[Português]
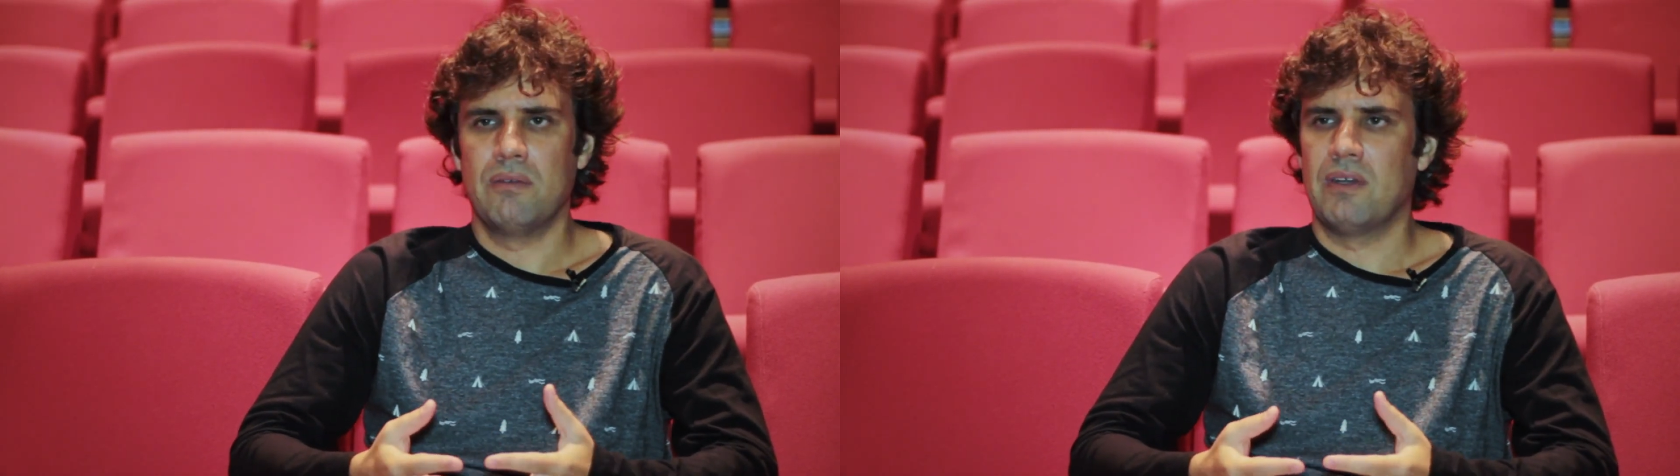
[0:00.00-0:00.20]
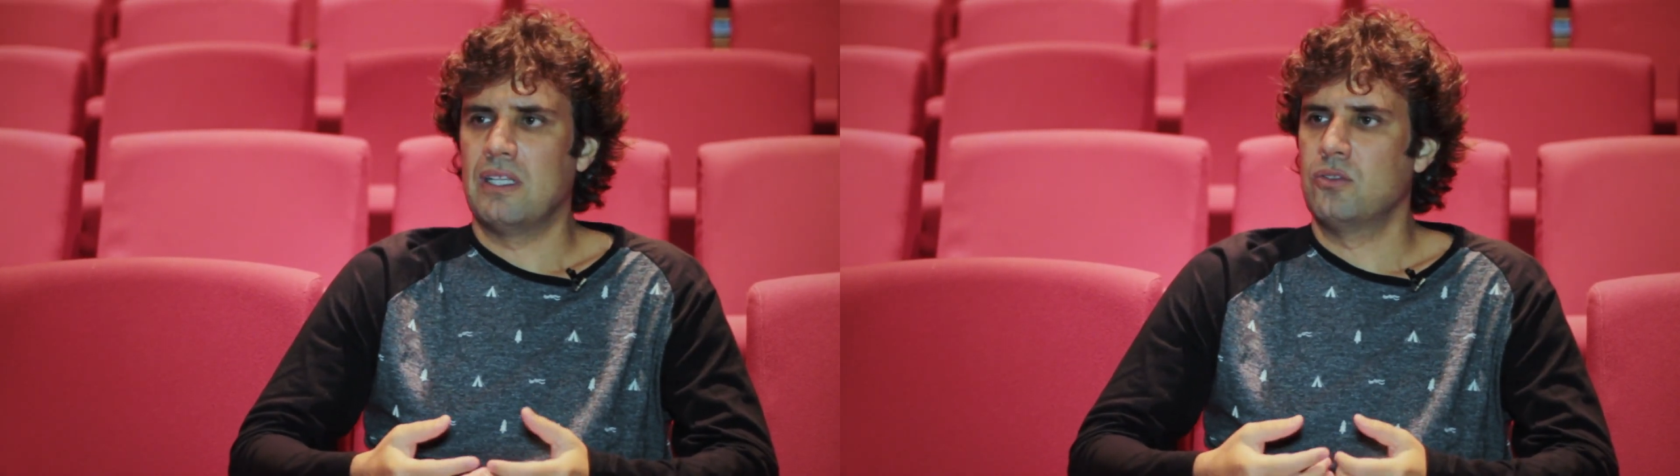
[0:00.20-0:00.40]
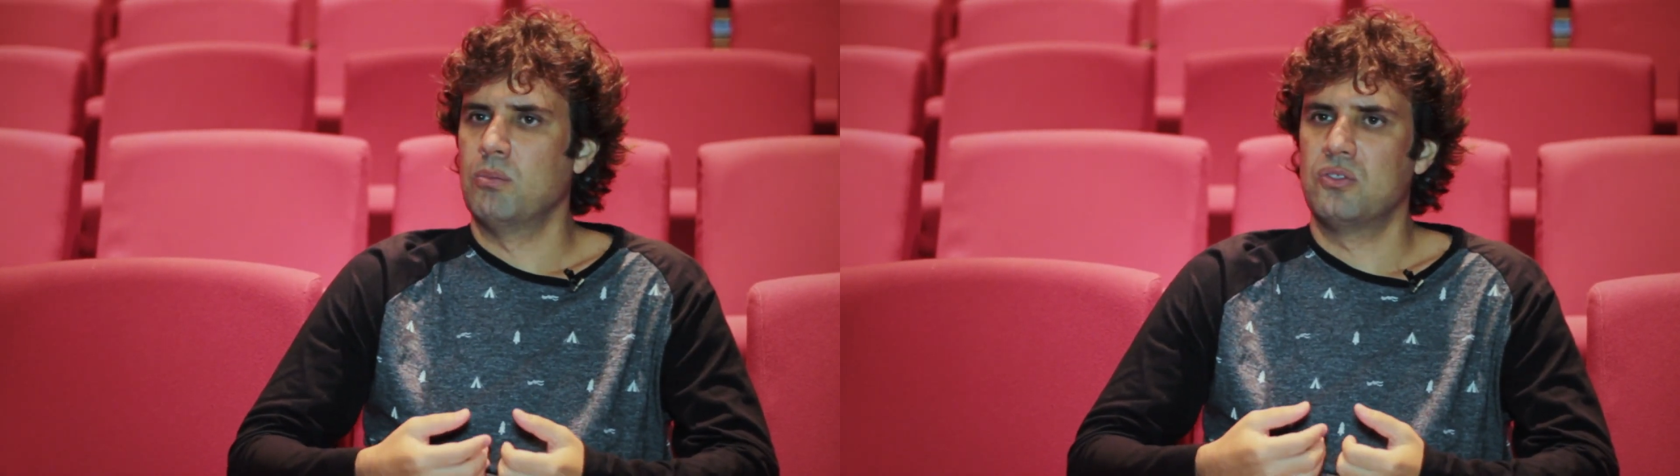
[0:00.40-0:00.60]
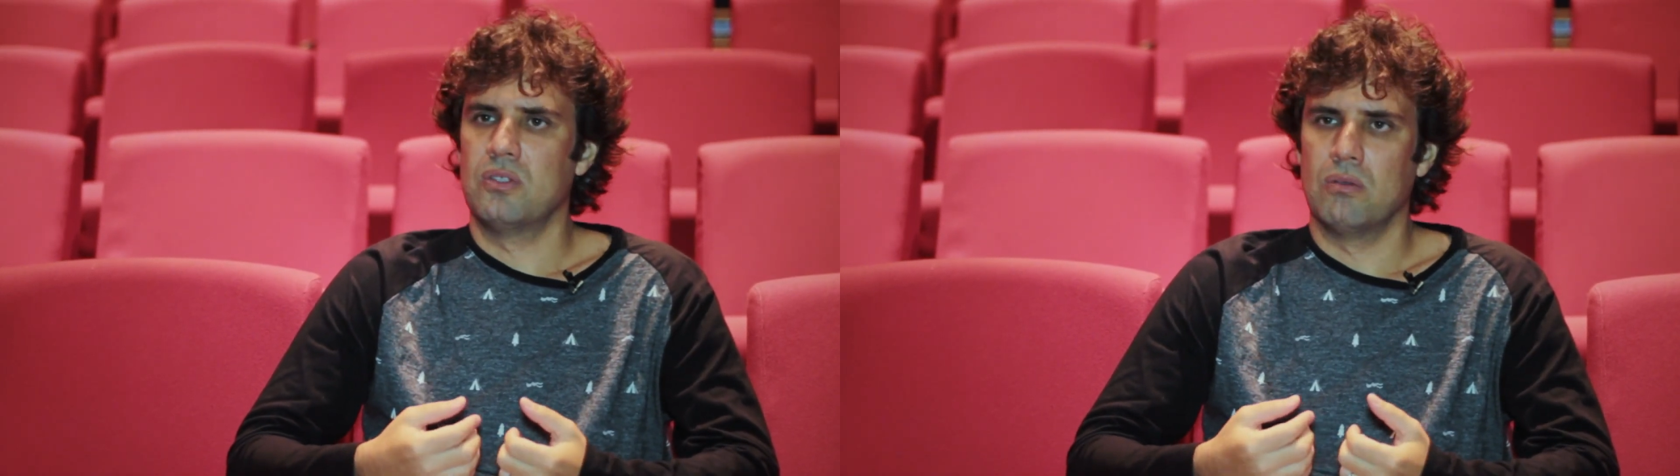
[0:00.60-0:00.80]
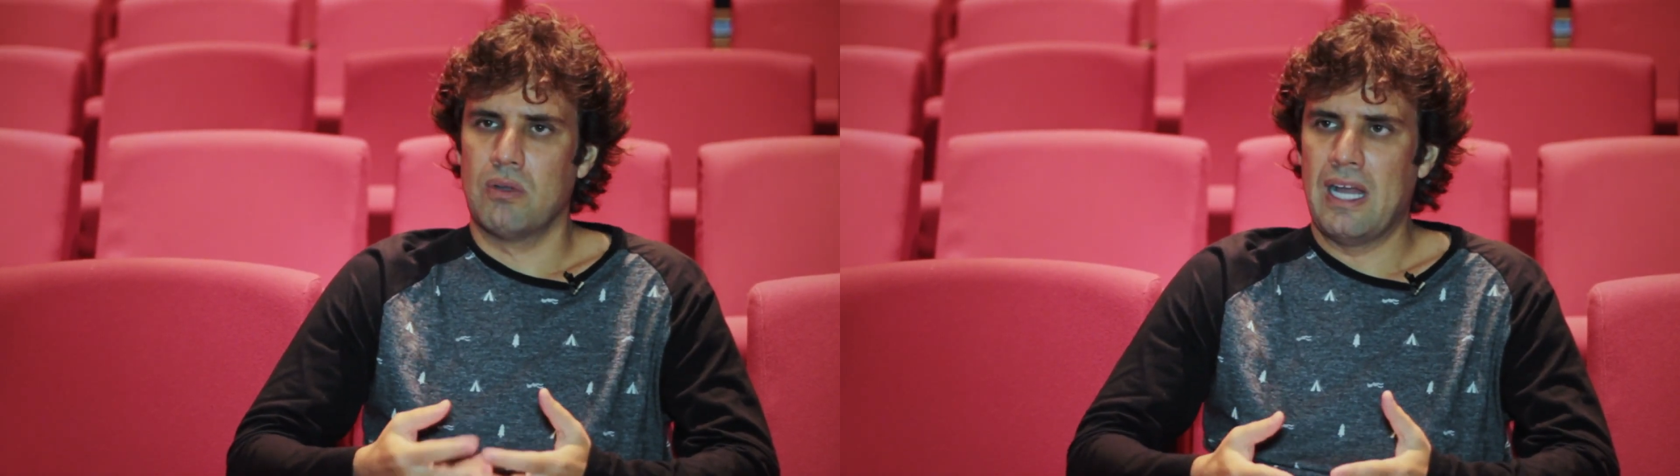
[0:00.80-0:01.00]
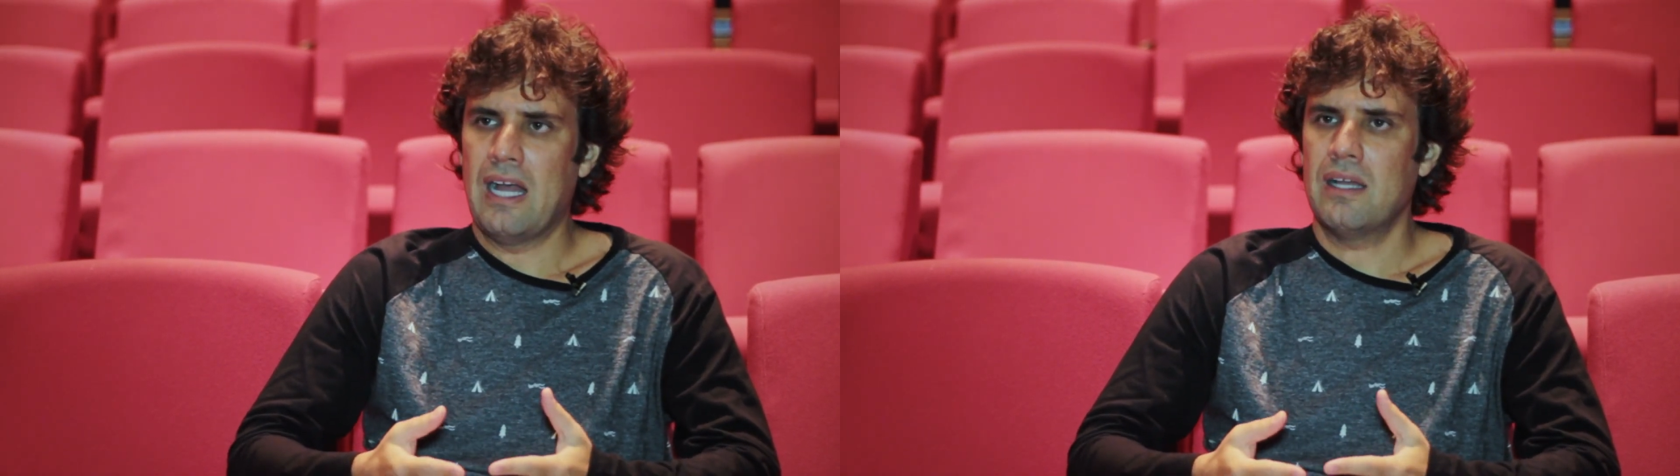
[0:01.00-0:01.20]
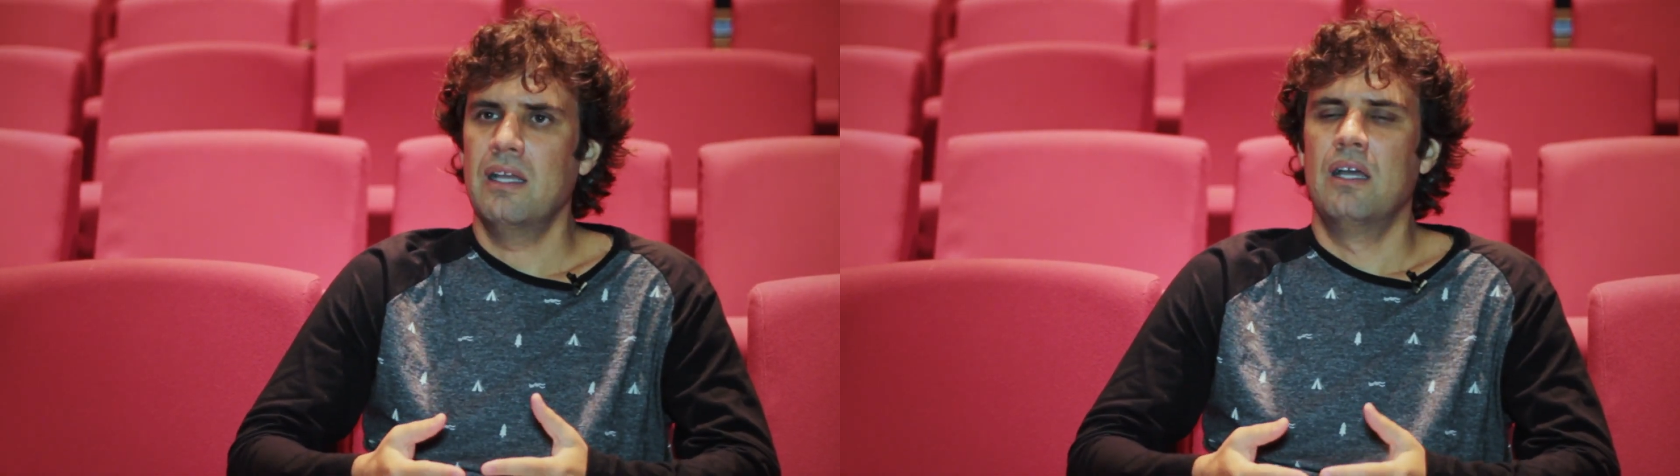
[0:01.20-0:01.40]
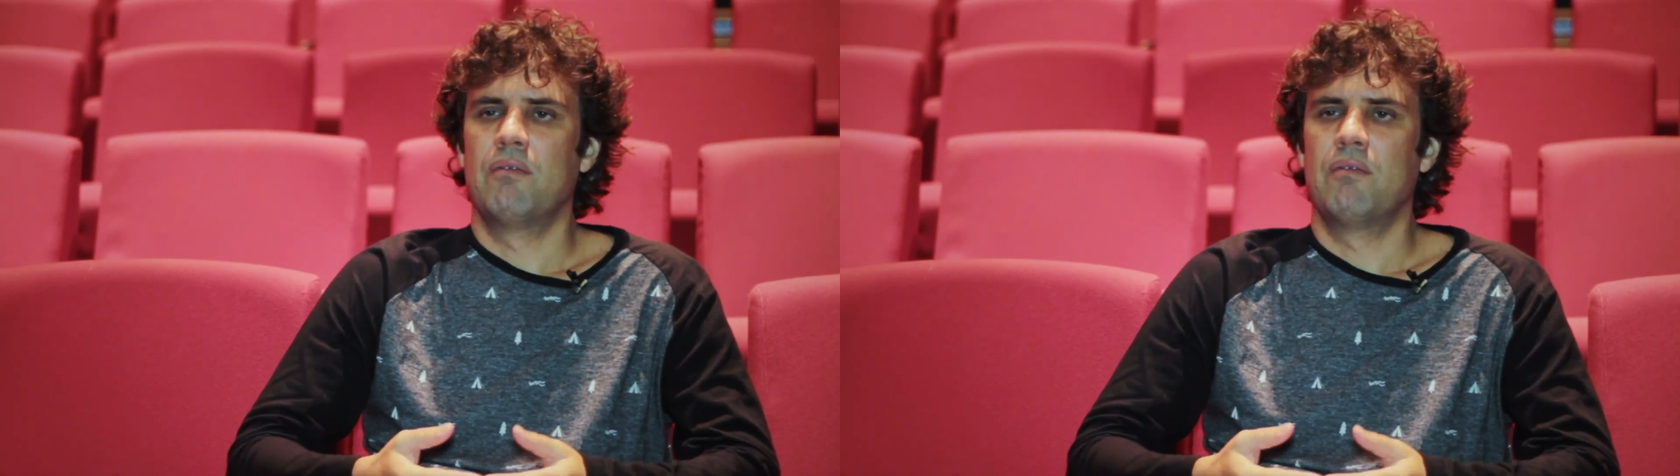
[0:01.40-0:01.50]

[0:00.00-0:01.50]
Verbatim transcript: falar sobre o seu lugar,